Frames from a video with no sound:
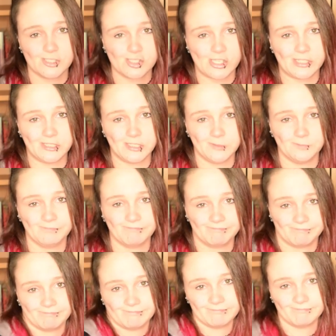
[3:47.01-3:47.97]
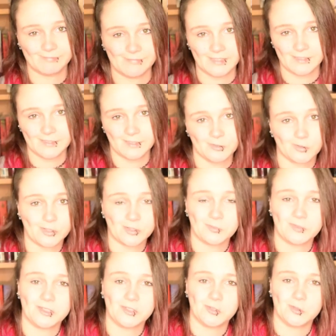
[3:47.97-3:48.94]
Jenny, Du
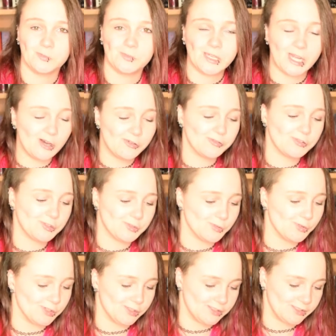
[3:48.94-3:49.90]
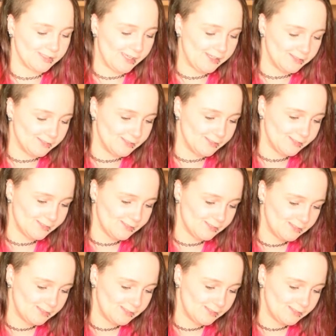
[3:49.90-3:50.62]
hast mich zum Kauf gezwungen, denn